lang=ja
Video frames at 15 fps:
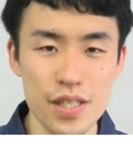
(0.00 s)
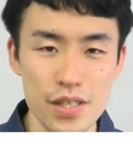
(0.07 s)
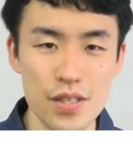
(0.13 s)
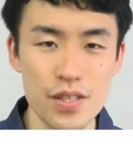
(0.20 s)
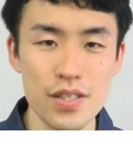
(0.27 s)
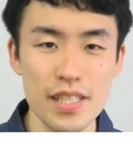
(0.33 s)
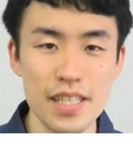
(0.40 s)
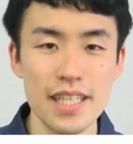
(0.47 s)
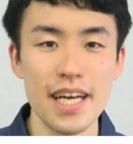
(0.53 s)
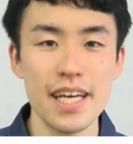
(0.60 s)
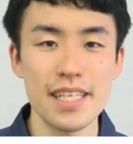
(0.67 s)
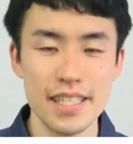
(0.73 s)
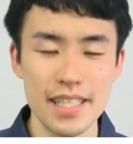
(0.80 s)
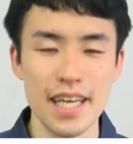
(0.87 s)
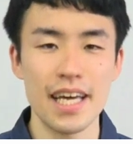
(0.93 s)
軸に
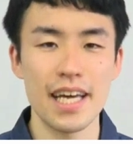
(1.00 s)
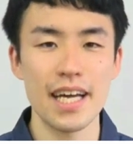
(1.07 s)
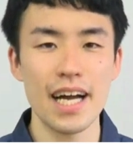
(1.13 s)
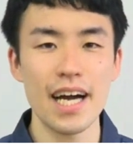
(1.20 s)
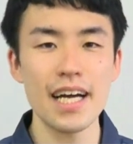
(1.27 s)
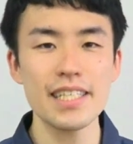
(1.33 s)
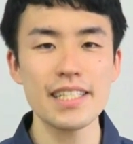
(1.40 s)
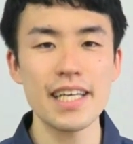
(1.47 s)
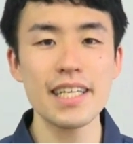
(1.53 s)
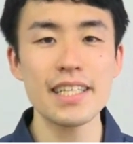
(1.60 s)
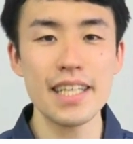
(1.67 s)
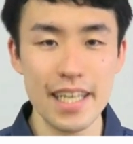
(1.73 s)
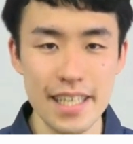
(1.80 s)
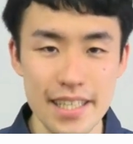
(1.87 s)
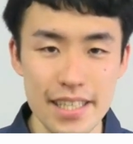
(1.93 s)
対して回転
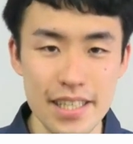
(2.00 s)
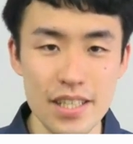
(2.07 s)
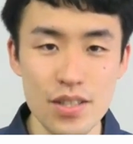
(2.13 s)
体